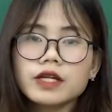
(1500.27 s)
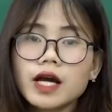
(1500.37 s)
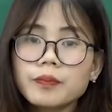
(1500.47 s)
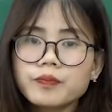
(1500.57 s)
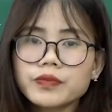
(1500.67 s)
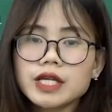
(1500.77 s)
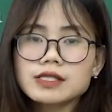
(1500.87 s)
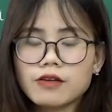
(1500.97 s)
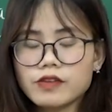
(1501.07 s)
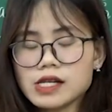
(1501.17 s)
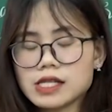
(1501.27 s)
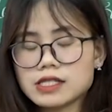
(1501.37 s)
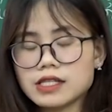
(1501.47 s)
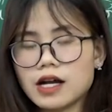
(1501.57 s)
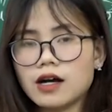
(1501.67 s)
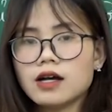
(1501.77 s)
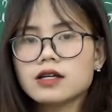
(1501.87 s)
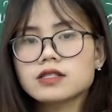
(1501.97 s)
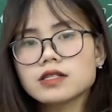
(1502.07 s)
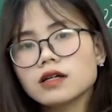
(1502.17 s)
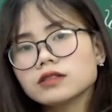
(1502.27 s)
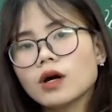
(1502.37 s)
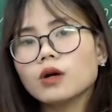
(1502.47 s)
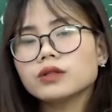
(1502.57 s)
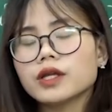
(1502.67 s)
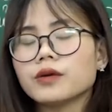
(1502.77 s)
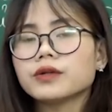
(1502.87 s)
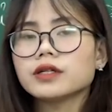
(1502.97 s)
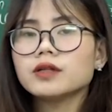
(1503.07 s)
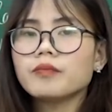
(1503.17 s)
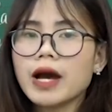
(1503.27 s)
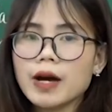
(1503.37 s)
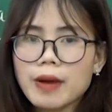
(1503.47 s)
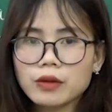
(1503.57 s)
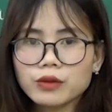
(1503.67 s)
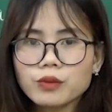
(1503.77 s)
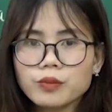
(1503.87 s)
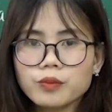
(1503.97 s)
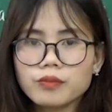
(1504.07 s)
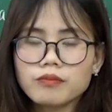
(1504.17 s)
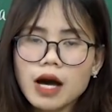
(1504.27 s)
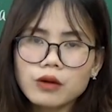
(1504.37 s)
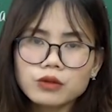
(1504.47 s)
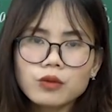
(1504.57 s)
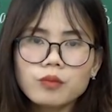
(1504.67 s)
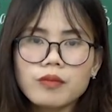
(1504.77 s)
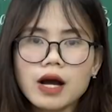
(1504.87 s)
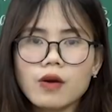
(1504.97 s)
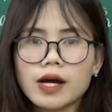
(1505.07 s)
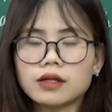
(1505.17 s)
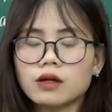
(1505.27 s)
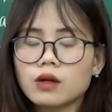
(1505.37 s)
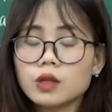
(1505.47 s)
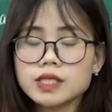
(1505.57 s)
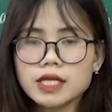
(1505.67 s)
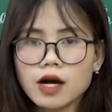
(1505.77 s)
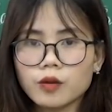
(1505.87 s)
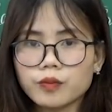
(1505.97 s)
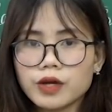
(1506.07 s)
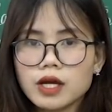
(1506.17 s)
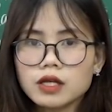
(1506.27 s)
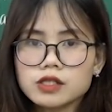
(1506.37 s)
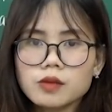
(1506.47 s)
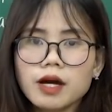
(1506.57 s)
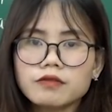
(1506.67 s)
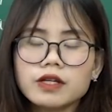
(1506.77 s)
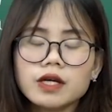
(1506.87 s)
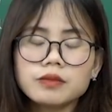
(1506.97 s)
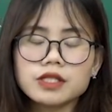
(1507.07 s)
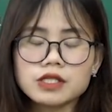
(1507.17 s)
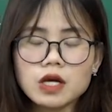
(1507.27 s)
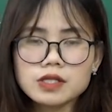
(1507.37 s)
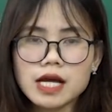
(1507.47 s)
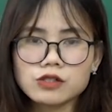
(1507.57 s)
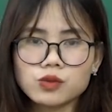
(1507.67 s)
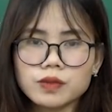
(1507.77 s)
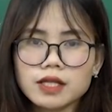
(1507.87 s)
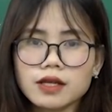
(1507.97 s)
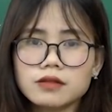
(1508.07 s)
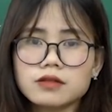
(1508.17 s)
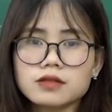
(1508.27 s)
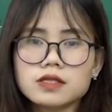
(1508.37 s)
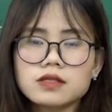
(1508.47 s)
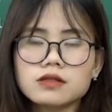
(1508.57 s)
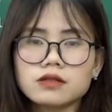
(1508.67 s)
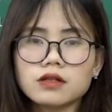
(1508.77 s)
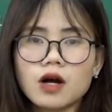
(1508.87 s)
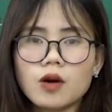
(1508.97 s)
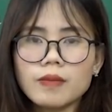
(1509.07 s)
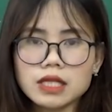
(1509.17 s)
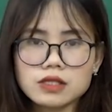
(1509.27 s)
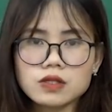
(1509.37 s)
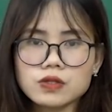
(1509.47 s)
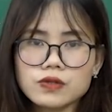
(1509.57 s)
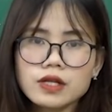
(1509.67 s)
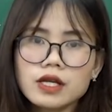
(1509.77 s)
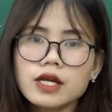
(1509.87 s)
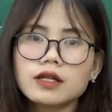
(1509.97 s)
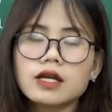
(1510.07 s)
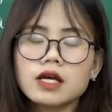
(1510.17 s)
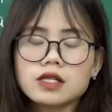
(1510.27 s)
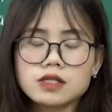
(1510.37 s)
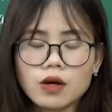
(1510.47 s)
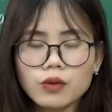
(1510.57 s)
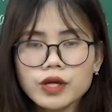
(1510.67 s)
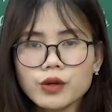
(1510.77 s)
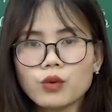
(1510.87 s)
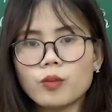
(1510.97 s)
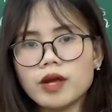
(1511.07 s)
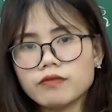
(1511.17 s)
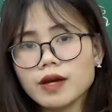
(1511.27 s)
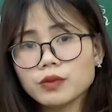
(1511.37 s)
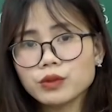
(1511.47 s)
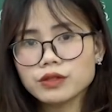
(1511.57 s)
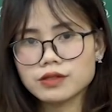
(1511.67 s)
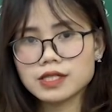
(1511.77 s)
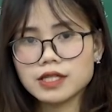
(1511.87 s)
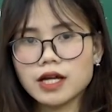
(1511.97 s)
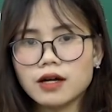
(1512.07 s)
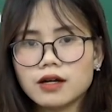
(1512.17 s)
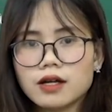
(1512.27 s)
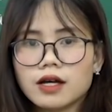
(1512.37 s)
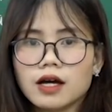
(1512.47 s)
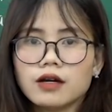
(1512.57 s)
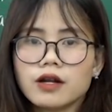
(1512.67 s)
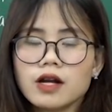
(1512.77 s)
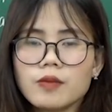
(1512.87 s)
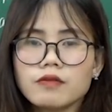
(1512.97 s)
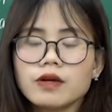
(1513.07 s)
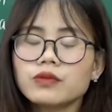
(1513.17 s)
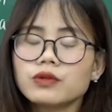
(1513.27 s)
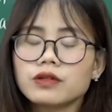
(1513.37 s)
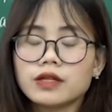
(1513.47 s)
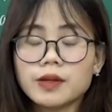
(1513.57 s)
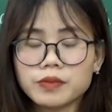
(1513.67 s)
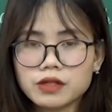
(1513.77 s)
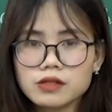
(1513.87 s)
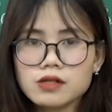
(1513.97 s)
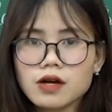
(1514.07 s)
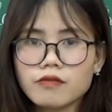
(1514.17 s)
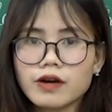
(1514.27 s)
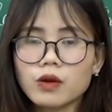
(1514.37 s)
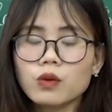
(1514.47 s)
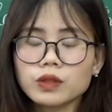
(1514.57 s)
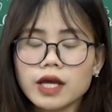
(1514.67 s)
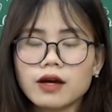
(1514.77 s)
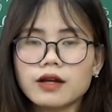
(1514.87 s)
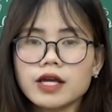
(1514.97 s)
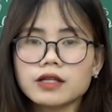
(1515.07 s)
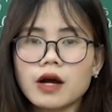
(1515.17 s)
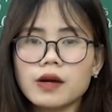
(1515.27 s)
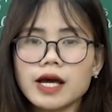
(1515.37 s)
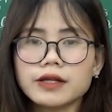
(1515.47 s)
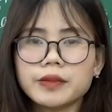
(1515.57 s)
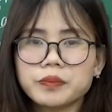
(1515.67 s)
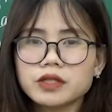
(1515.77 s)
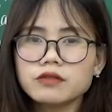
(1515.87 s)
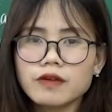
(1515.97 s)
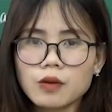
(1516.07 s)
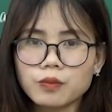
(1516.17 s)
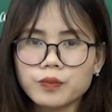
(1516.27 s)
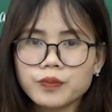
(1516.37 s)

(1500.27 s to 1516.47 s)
phiên âm tác giả viết là gì nhỉ sơn thôn thiếu nữ ma bao túc bao túc ma hoàn lô dĩ hồng trong bản phiên âm thì rõ ràng chúng ta thấy được sự có mặt sự xuất hiện dấu hiệu của biện pháp tu từ gì nhỉ à, đó là biện pháp tu từ điệp ngữ và cụ thể ở đây đó là điệp ngữ vòng